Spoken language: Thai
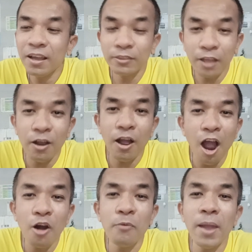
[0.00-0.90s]
ต้อง
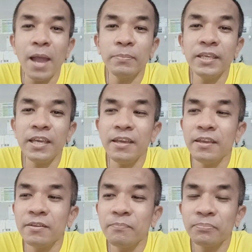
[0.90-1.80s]
เอาแบบที่
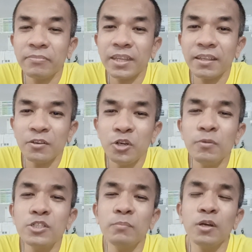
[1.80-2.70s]
คุณ
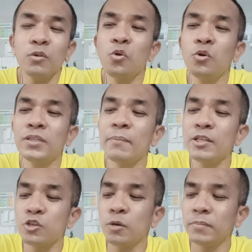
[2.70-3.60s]
ผู้ชมต้องดูเทป
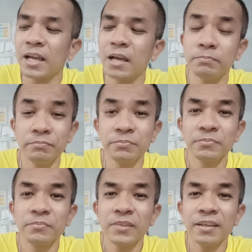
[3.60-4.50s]
ให้จบนะครับ
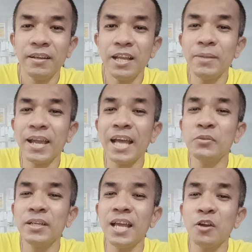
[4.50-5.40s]
แล้วไม่อั้น
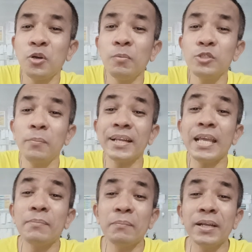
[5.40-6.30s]
ตัวเนี้ยคุณผู้ชมรี
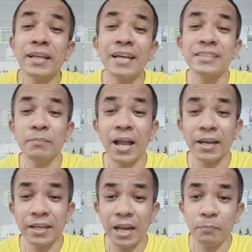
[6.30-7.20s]
บดำเนินการสมัคร
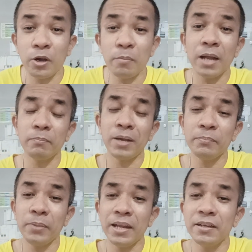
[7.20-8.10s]
นะครับ เพราะมันมัน
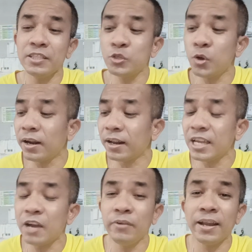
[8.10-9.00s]
เป็นช่วงระ
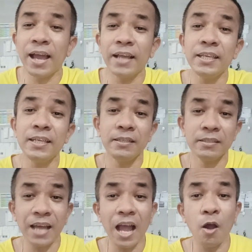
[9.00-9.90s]
ยะเวลาที่
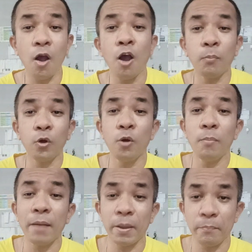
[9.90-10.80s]
ถ้าออกโปร
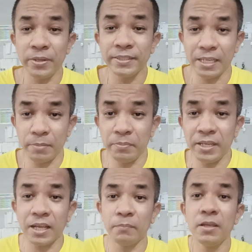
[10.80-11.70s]
มาแบบพิเศษแบบนี้
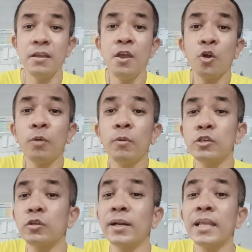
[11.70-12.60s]
ครับคุณผู้ช
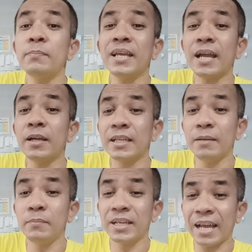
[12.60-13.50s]
มต้องรีบในการ
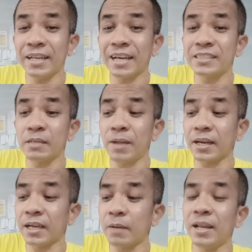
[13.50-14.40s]
ดำเนินการในการสมัคร
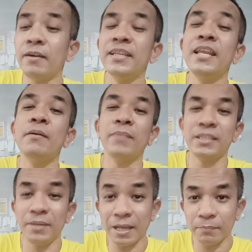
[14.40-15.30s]
นะครับ แล้วนี่นี่มัน
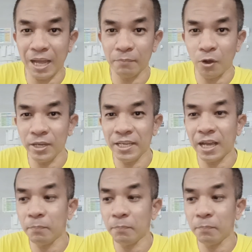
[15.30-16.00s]
จะมีคำถามต่ออีกครับ